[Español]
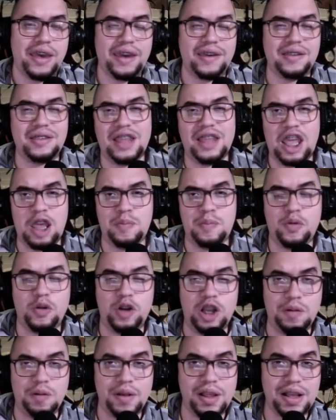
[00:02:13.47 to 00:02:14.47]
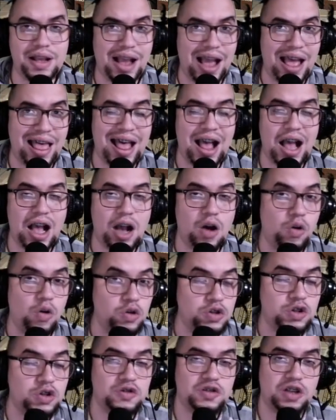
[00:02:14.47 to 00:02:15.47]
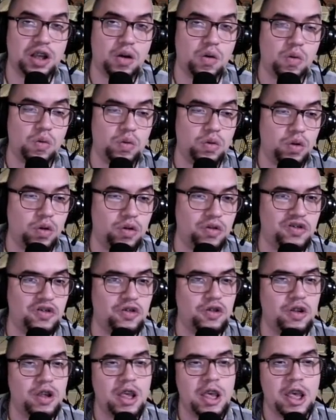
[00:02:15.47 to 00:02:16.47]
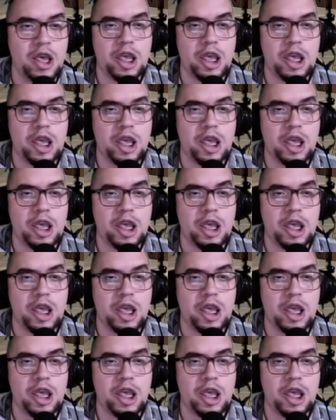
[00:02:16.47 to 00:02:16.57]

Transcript: esté disponible cada 8 segundos